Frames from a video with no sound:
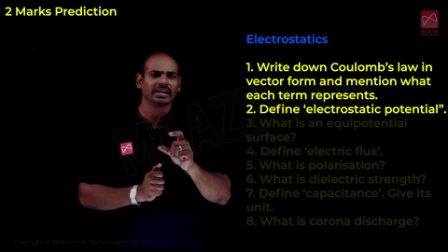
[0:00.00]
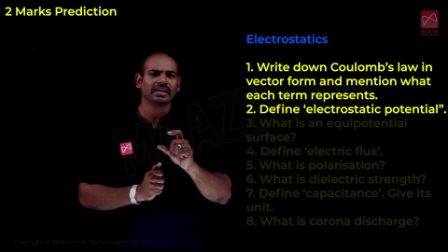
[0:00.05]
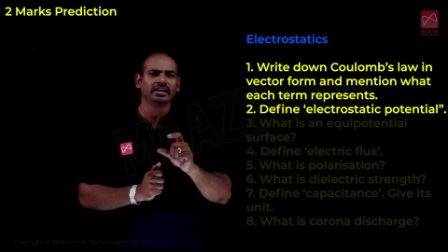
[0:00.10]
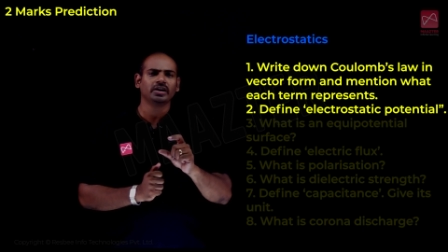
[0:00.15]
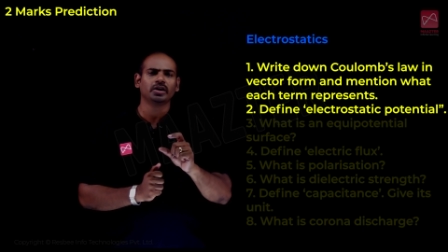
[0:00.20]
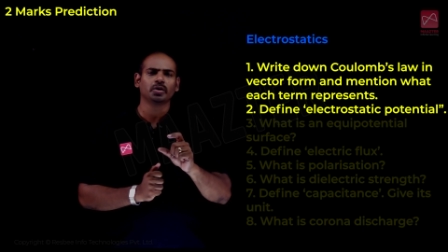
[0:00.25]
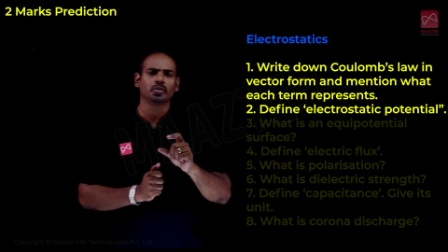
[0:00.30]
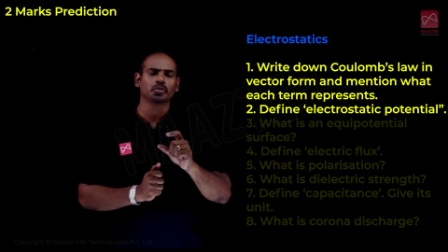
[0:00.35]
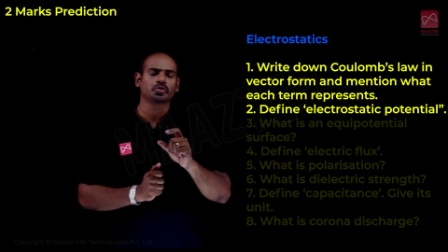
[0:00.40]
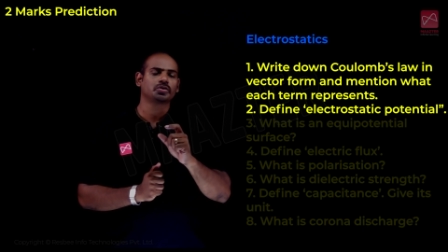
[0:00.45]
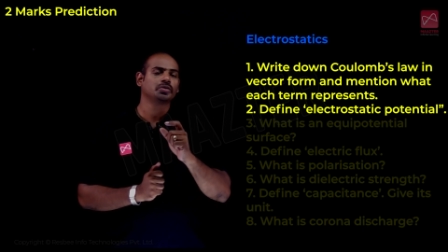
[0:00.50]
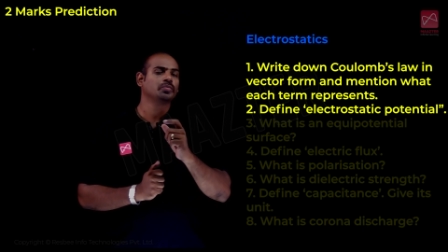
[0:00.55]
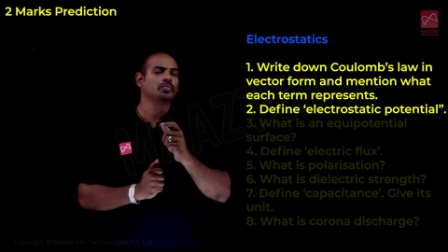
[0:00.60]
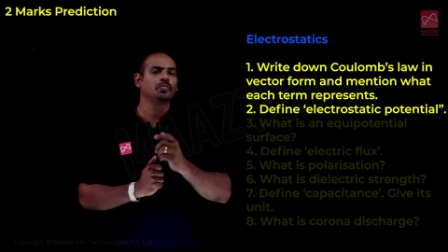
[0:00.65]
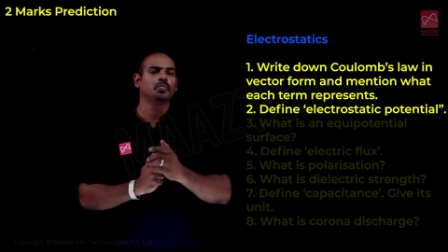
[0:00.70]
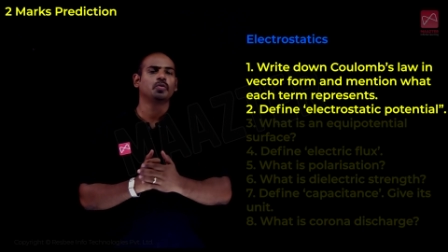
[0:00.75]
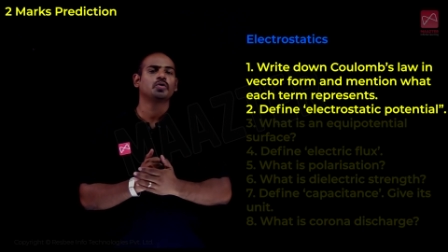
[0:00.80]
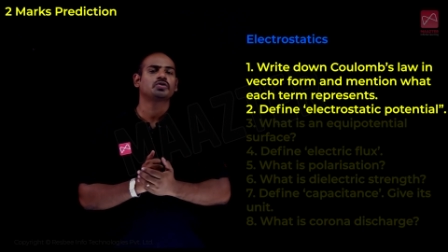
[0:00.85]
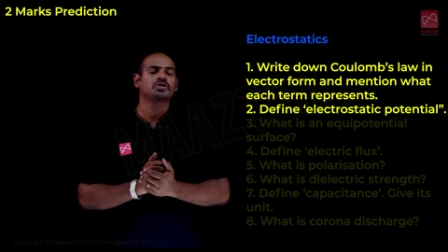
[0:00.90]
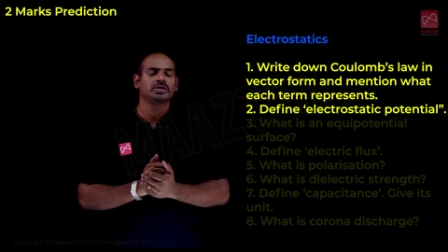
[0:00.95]
ரெண்டு கொஸ்டின்
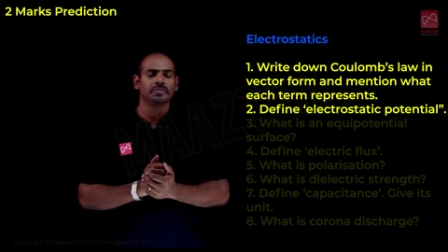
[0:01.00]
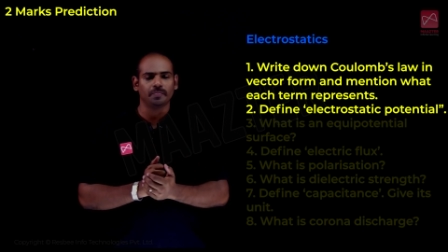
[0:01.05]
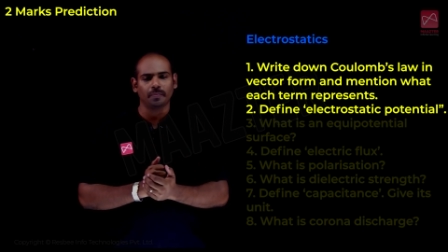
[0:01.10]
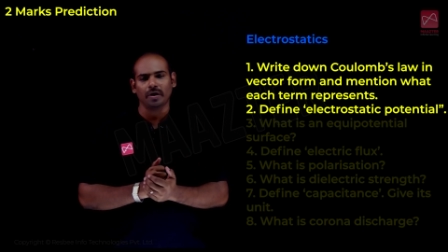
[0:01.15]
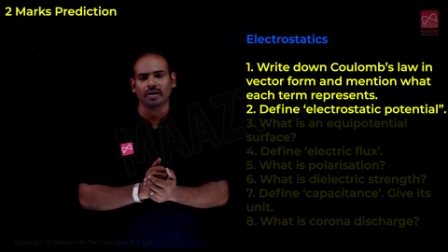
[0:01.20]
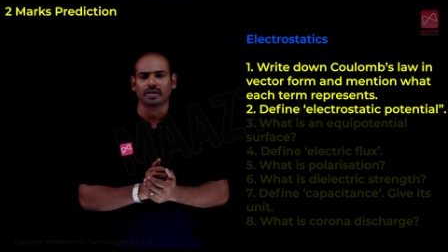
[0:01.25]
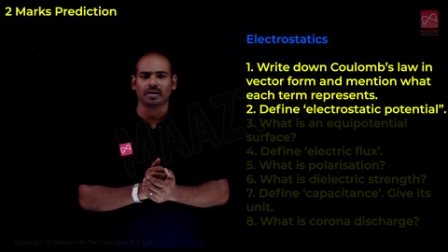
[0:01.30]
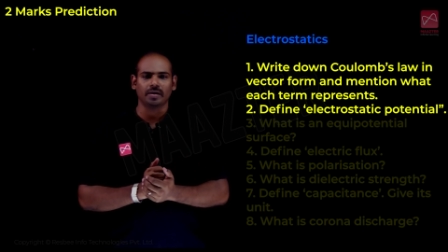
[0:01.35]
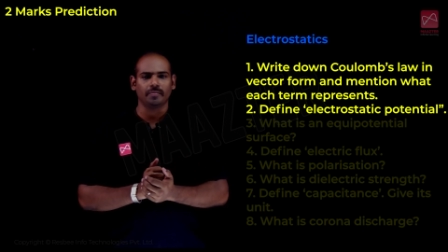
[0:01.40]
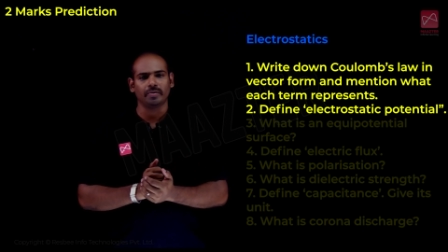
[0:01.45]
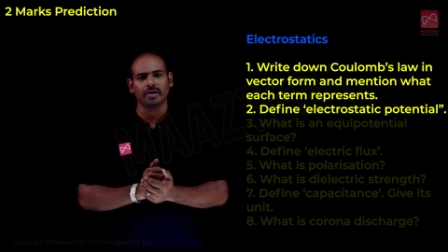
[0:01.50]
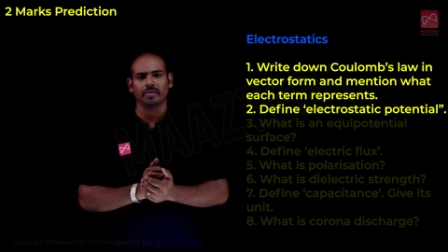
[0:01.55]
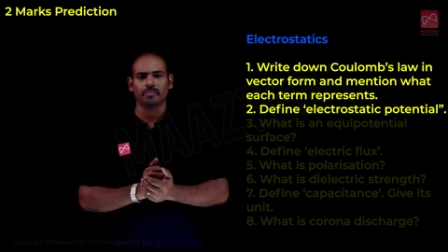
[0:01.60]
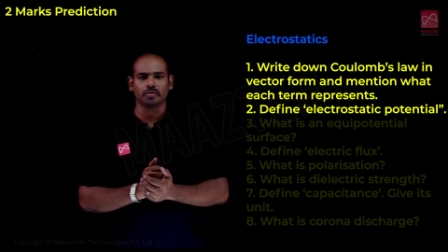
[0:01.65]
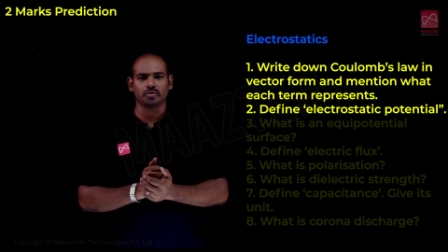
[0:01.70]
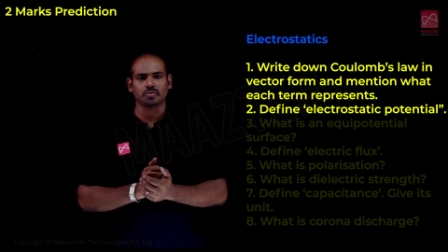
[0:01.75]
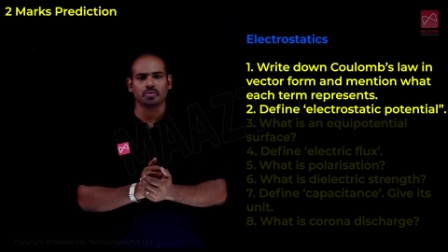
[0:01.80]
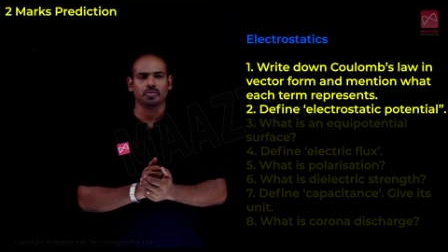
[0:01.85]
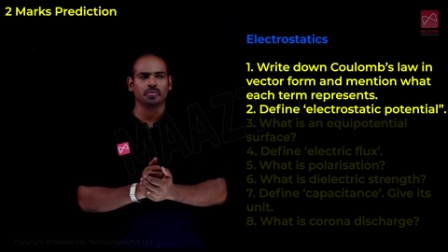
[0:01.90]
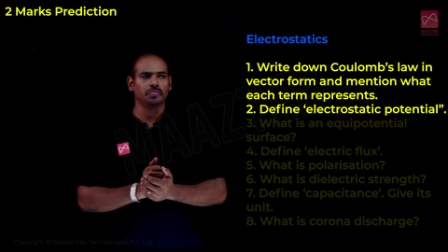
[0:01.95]
மோஸ்ட் இம்பார்ட்டன்ட் அப்படின்னு
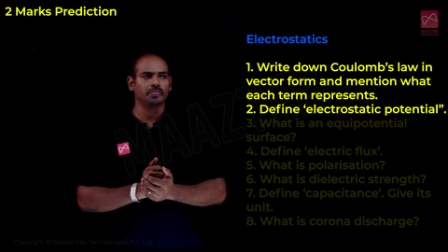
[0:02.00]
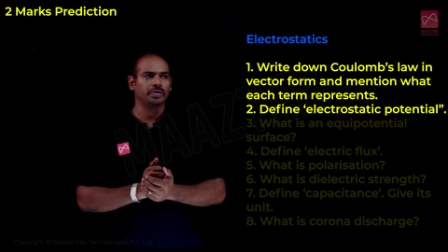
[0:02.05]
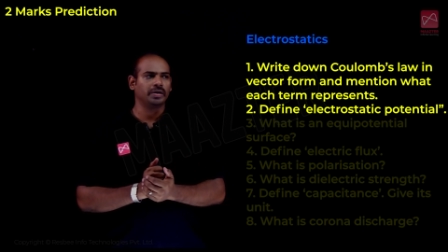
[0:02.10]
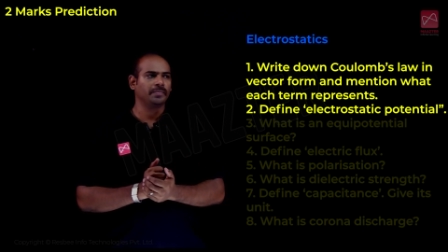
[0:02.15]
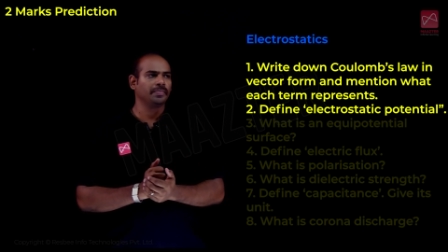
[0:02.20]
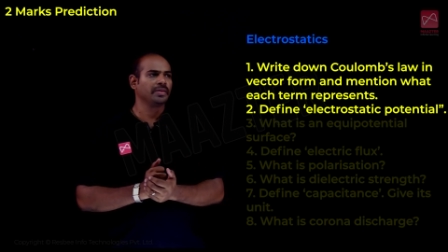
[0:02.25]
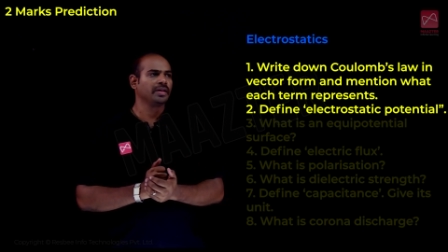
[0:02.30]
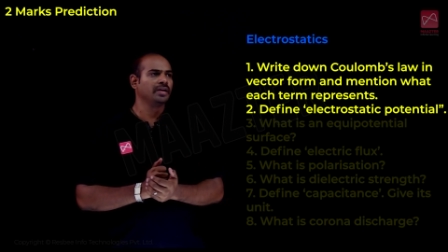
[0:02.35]
நம்ம சொல்லுவோம்ப்பா